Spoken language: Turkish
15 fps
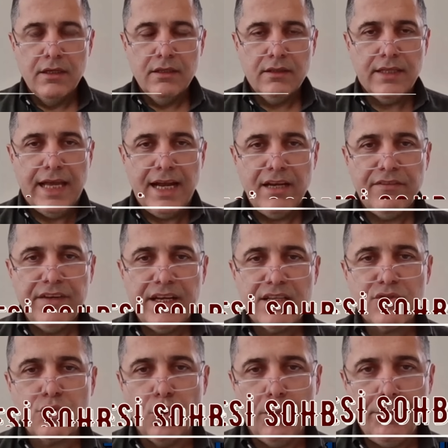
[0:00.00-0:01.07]
Değerli Finans
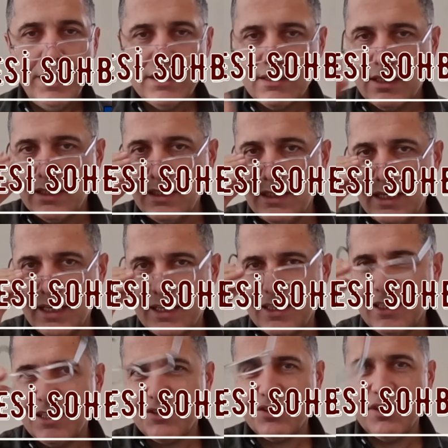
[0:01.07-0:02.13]
Sohbet kanalı
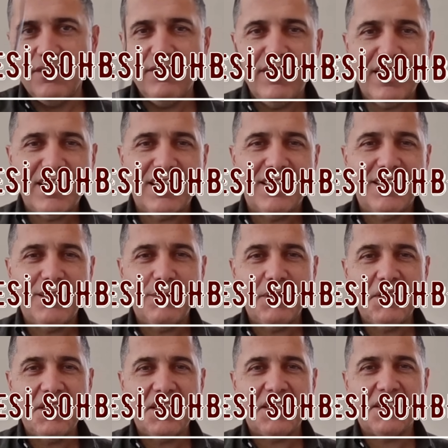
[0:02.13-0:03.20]
arkadaşlarım ve kanalıma
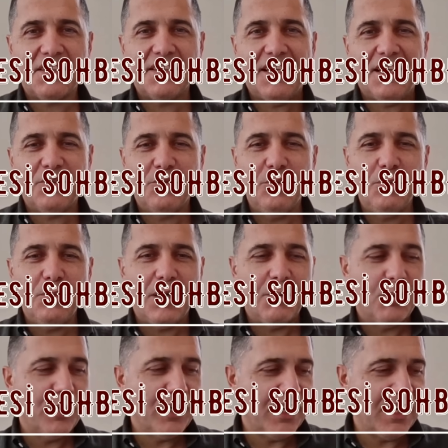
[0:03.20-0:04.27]
yeni katılan tüm
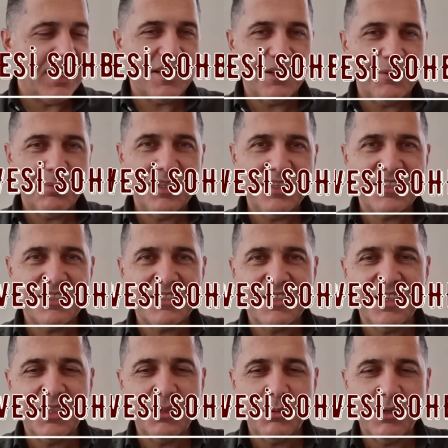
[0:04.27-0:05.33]
aboneler hepiniz
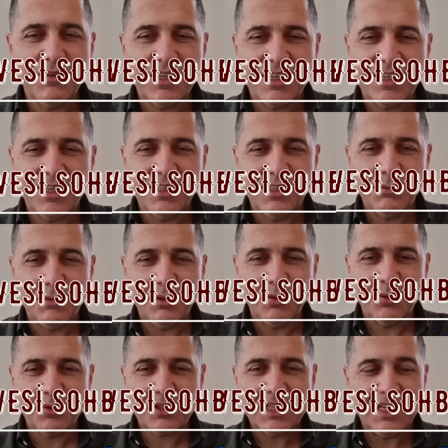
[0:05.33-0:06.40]
yayınıma ve kanalıma
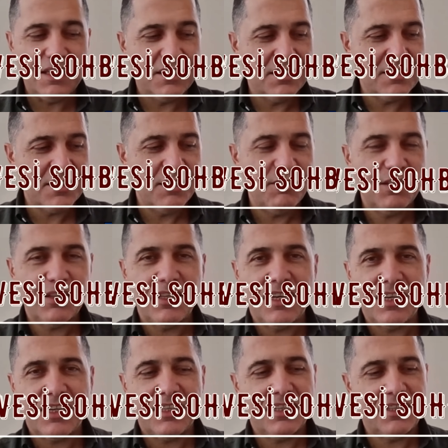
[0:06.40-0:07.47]
hoş geldiniz. Evet
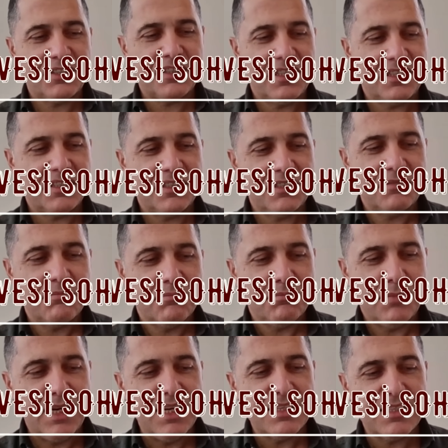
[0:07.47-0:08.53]
arkadaşlar
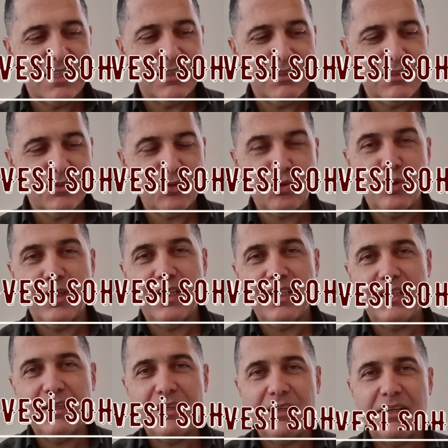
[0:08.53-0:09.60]
bazen şöyle
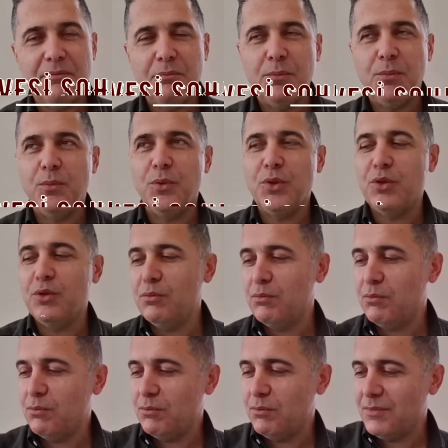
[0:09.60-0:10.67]
bugün
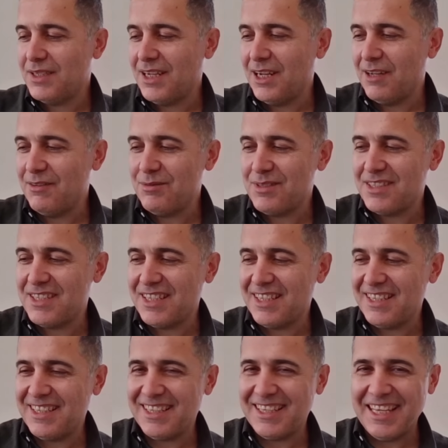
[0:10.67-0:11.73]
kahvemiz de
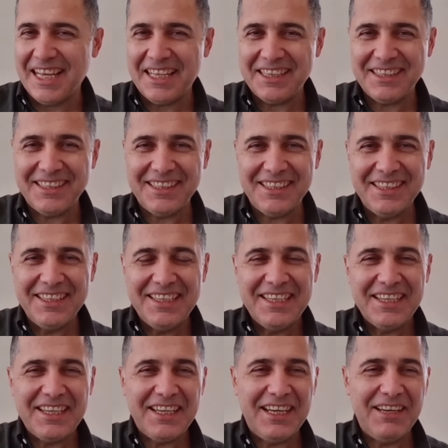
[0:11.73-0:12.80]
geldi.
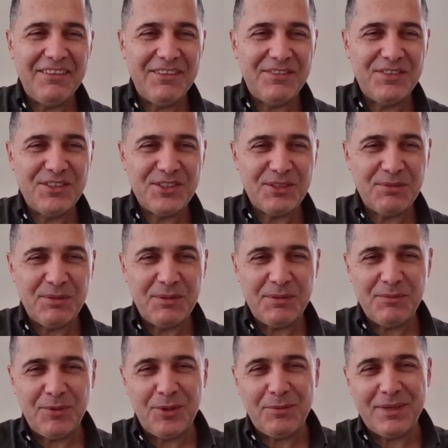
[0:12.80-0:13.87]
Kahve fincanım da
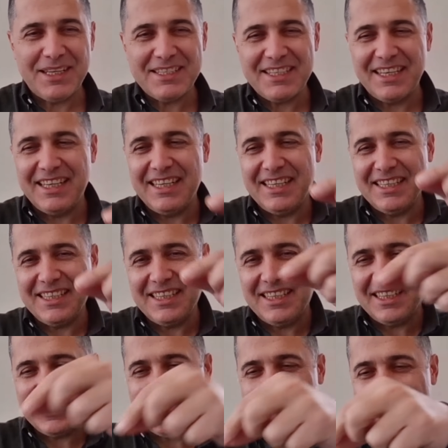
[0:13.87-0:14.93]
benim böyle biraz alengirli
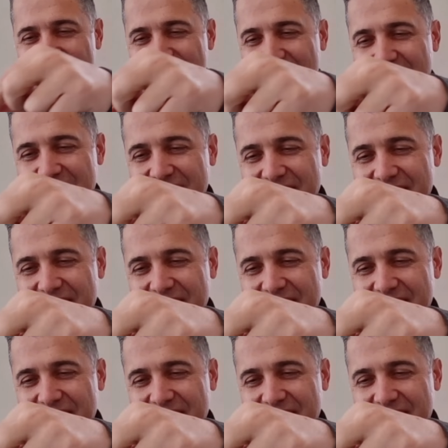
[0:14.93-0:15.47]
arkadaşlar.